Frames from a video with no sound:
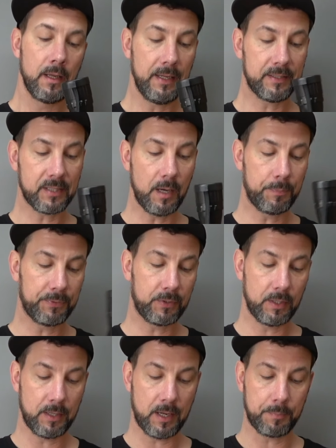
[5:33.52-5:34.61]
Ich selbst
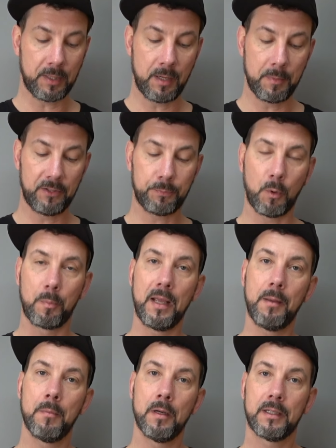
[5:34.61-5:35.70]
äh, habe dann immer das
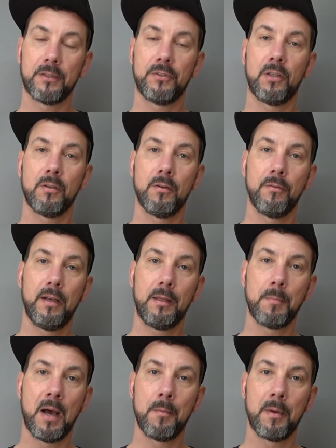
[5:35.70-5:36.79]
Problem, dass ich, äh, wenn
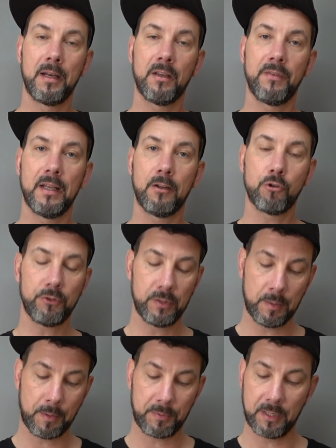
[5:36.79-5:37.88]
ich mal alle meine Gewehre geschossen
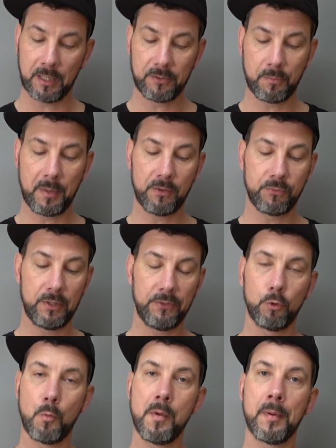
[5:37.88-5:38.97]
habe, habe ich eine ganze Menge von
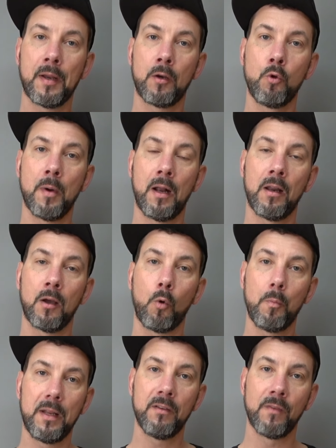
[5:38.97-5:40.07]
diesen Gummibändern überall
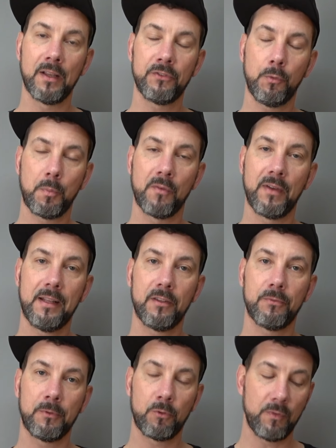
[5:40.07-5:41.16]
herumliegen, weiß nicht mehr,
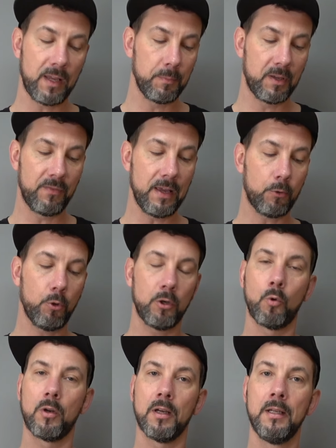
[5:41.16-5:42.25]
welches zu welchem Gewehr
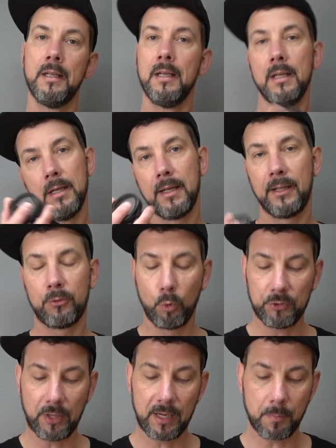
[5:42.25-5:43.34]
gehört oder ich
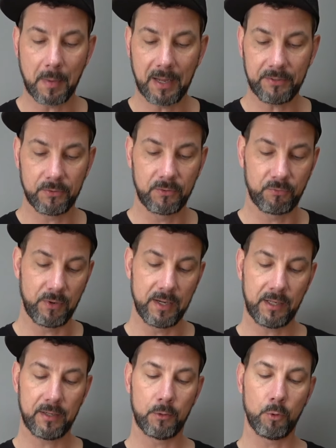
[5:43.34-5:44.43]
suche es eigentlich meistens,
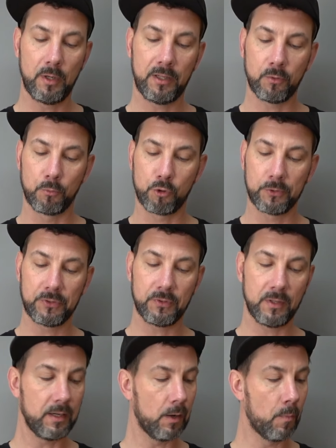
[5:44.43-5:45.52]
finde ich natürlich zum Schutz
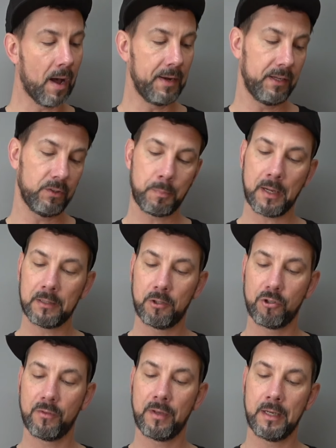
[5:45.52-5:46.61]
um einiges
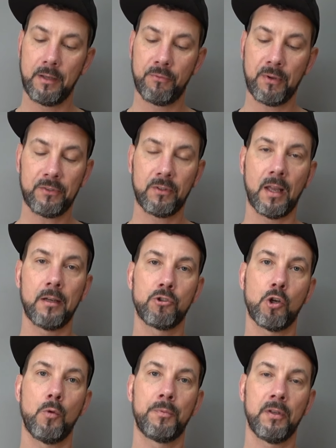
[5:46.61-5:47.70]
praktischer, wenn die fest dran
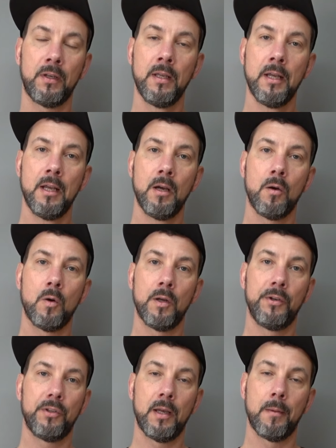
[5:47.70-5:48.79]
geschraubt sind
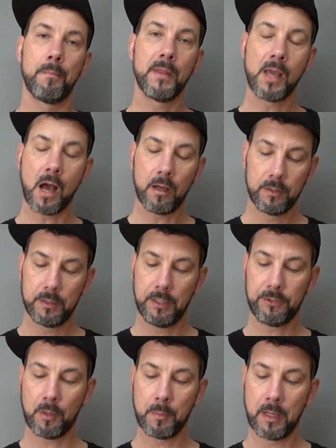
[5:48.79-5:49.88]
und ähm, ja,
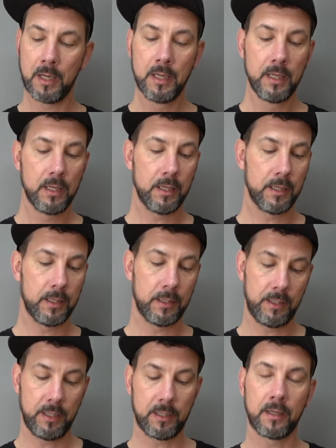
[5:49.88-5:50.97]
ich sag mal,
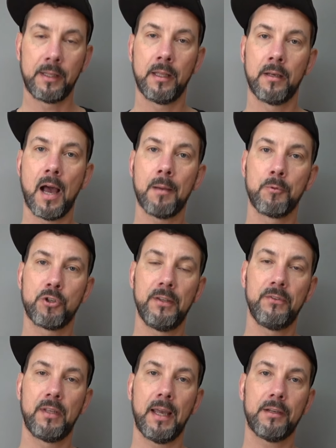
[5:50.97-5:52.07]
äh, ihr dann nach dem
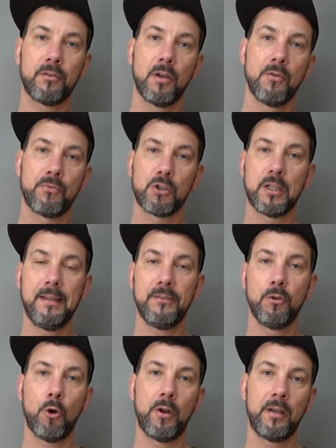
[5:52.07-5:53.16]
Schießen direkt
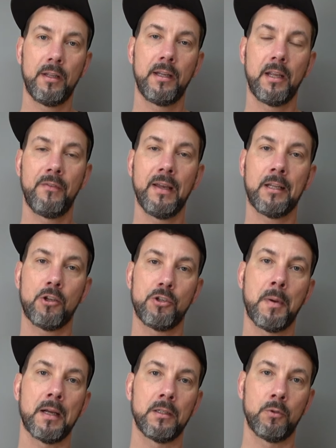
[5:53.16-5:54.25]
verschließen könnt, in die
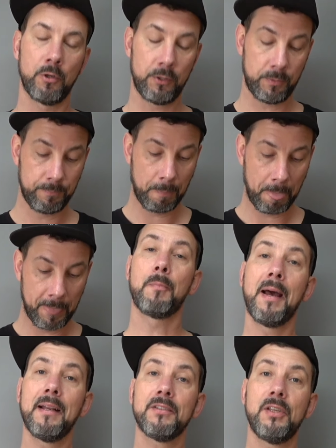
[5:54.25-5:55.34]
Gewehrtasche packen könnt. Aus
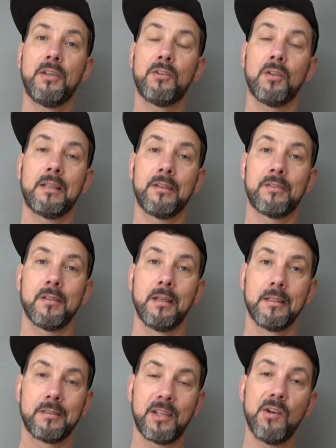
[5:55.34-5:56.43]
meiner Sicht das
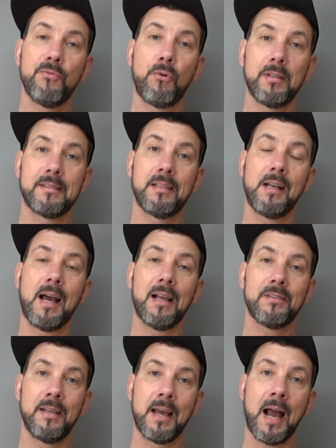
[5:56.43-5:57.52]
sinnvollste
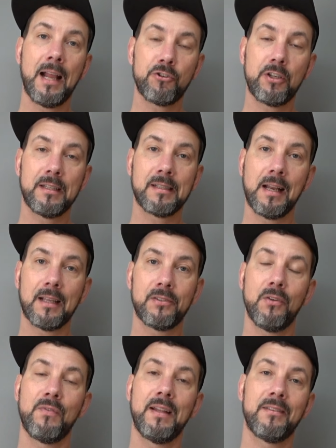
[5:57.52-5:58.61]
Glas in der
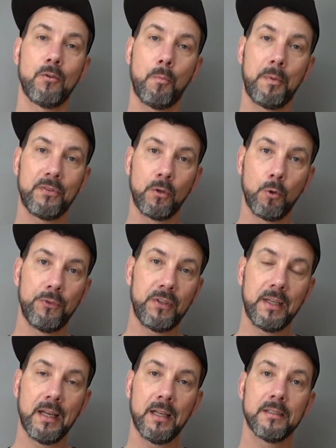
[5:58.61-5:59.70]
Einstiegsklasse, wenn es noch ein bisschen
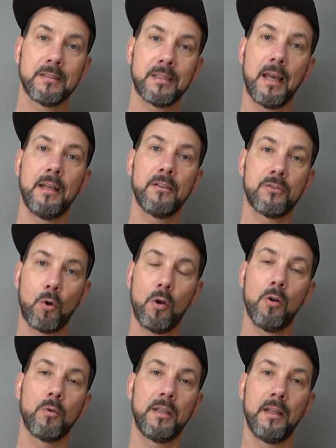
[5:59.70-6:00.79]
günstiger sein
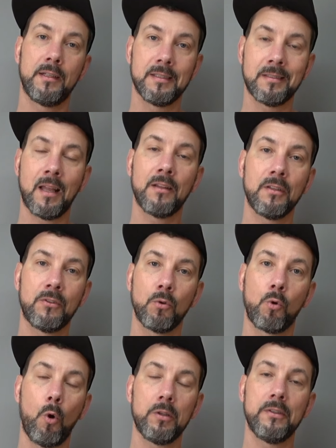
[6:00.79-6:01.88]
soll und die Distanz nicht so
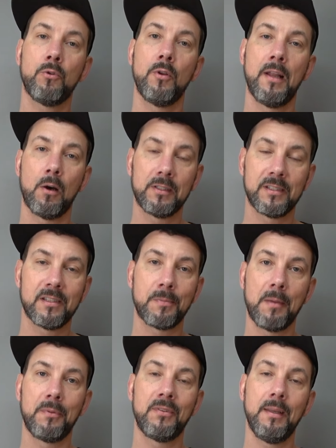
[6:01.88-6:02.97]
groß ist, könnt ihr auch das
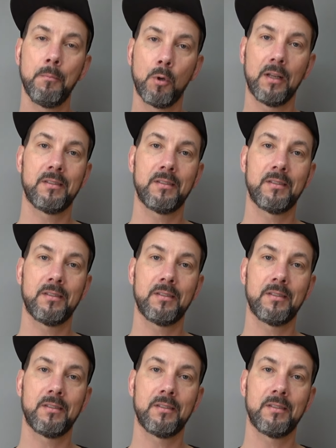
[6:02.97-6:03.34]
2 bis 7 oder